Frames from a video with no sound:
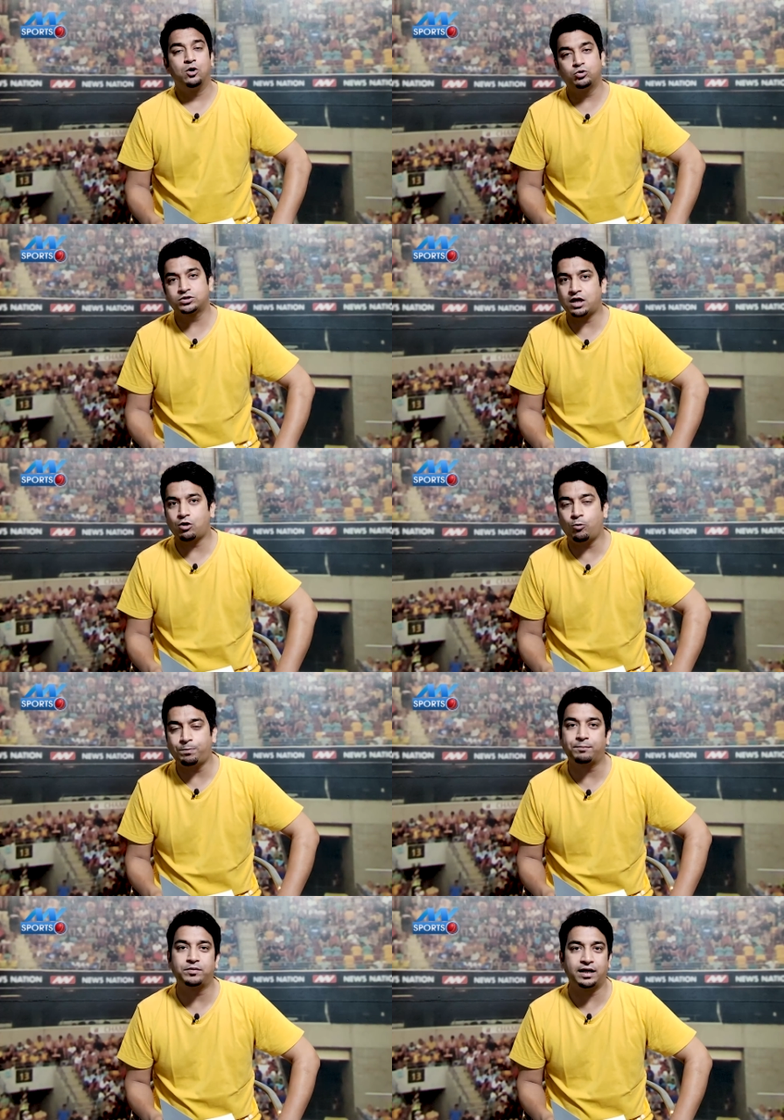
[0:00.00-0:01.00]
उसका उप
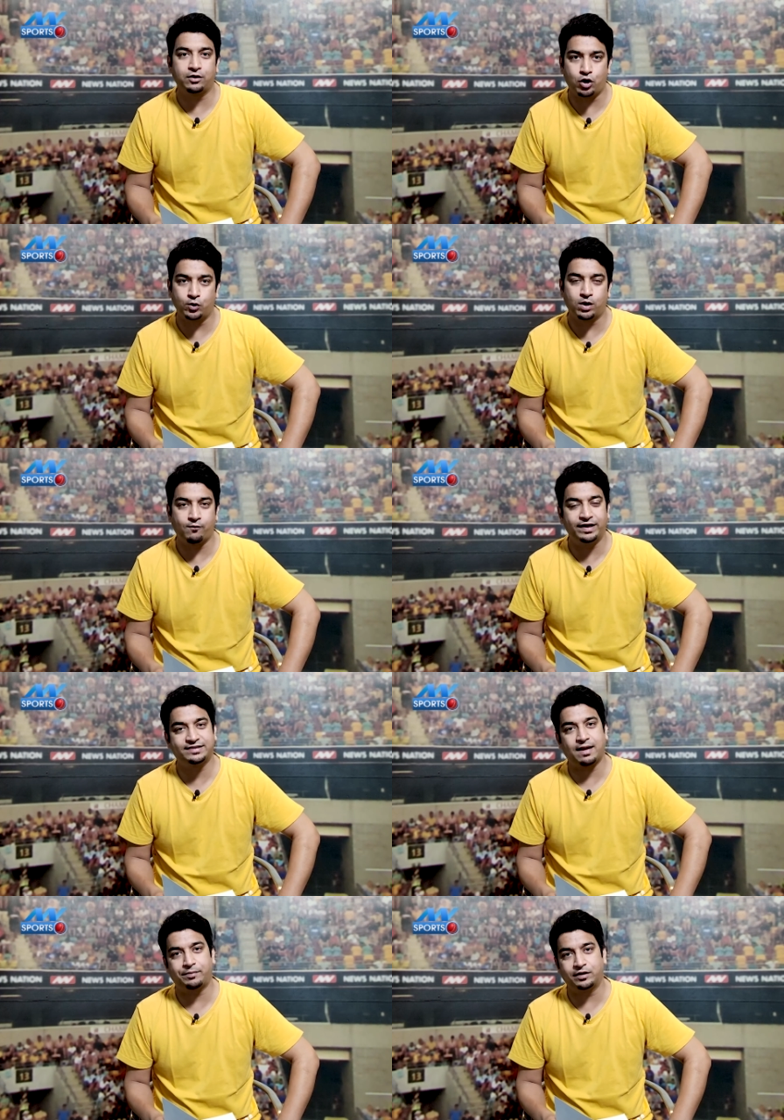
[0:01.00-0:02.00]
कप्तान कौन होगा
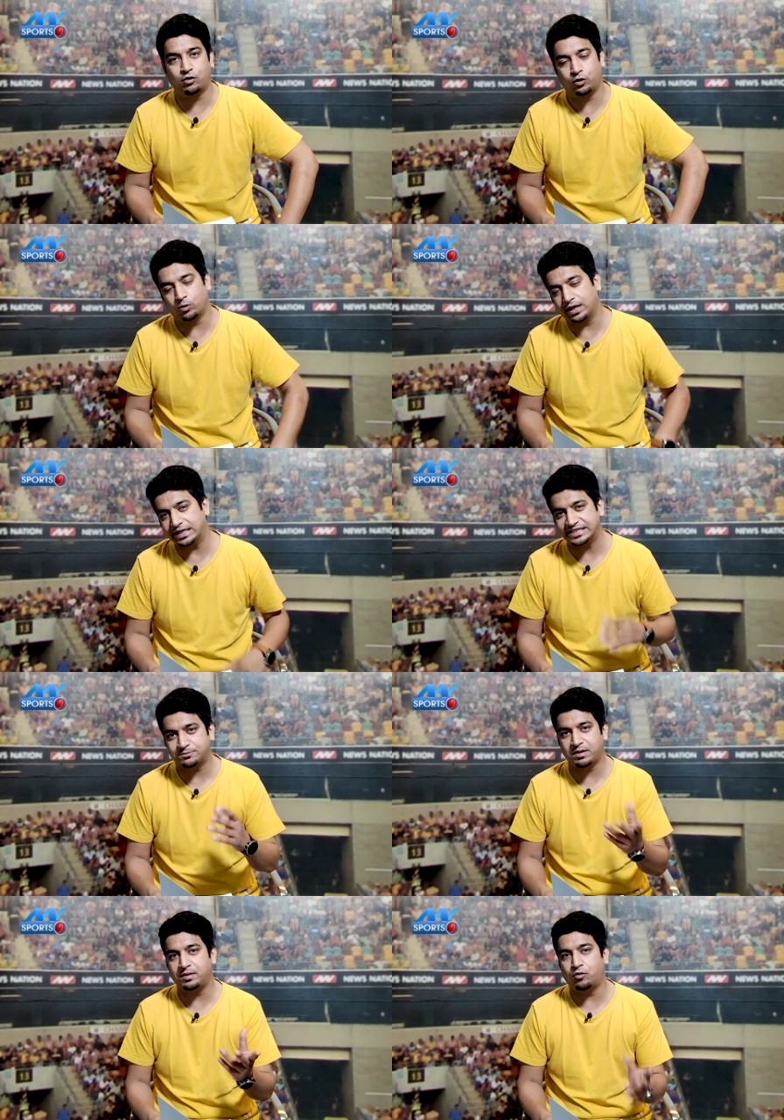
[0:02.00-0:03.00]
वाइस कैप्टन कौन होगा इस
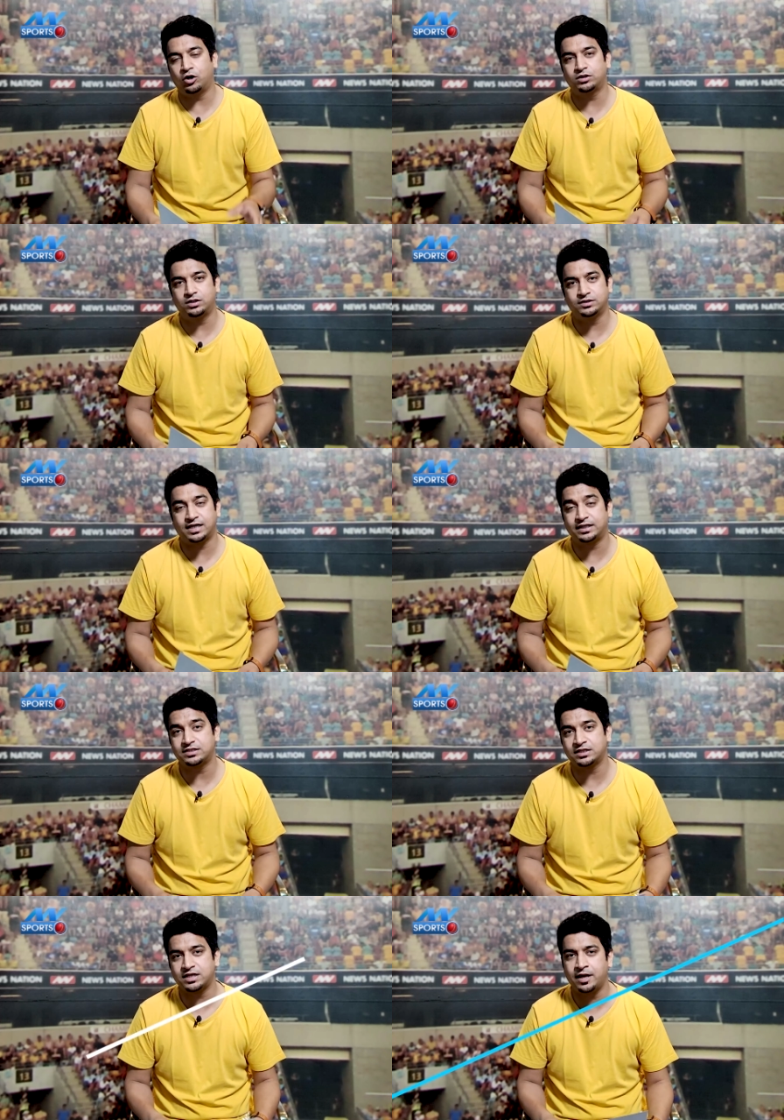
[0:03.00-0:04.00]
पर भी बहुत ज़्यादा
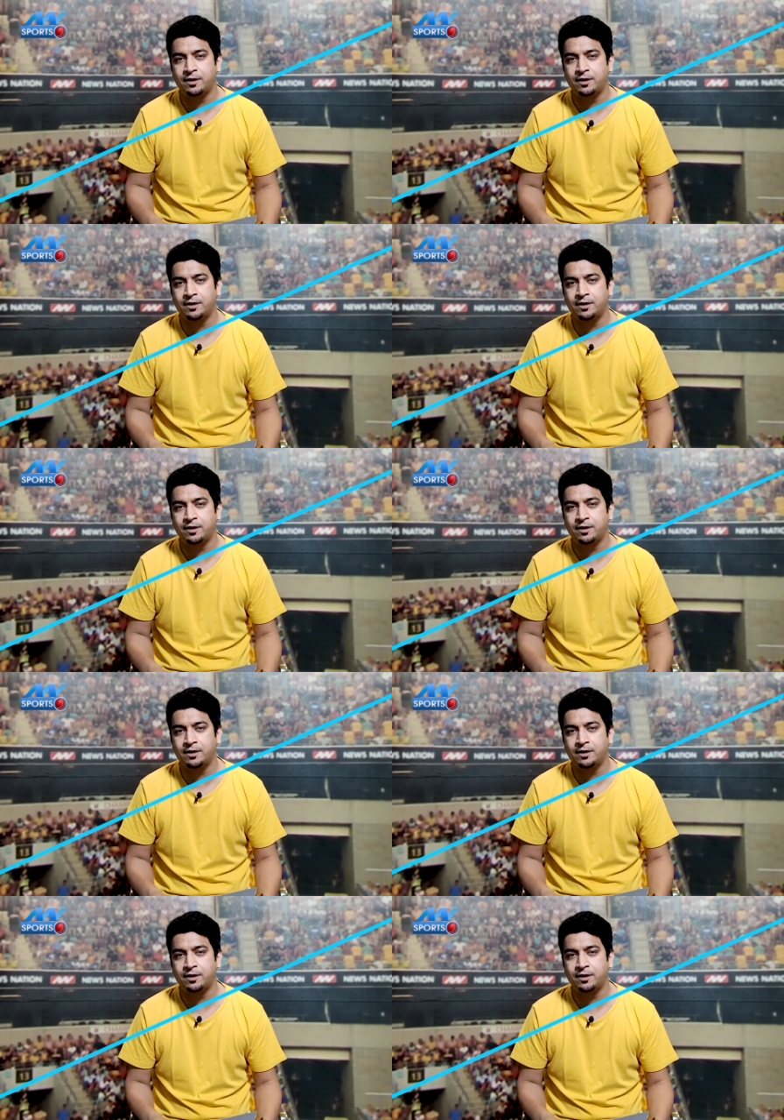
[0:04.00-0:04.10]
चर्चा